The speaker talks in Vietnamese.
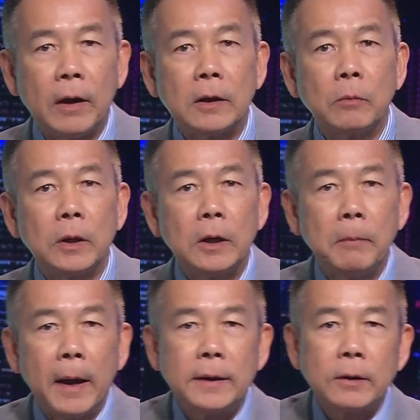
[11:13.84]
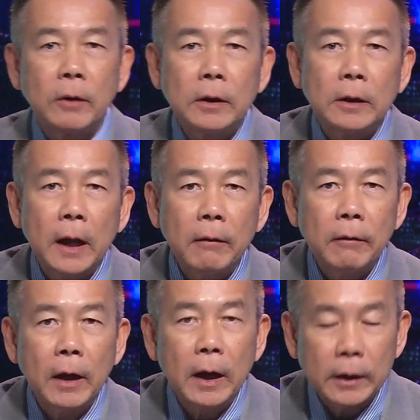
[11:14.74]
phần thông tin thương mại sau đó Thịnh nắng
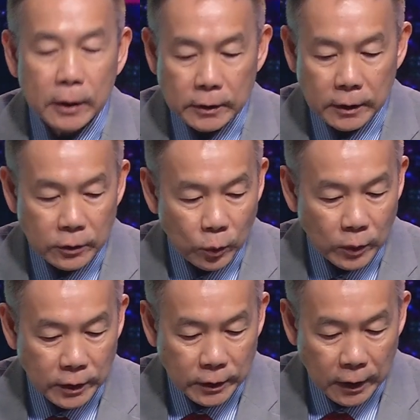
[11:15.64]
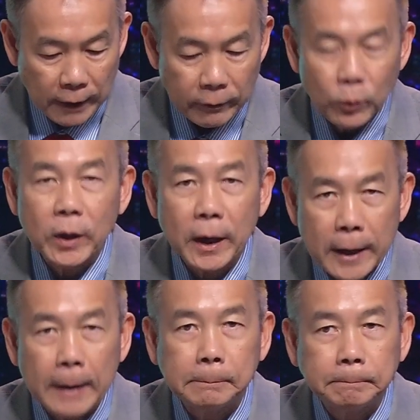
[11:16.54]
và tiến sĩ Đinh Xuân sẽ trở lại với quý khán
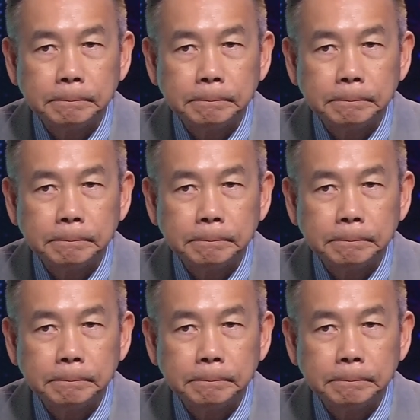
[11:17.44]
giả.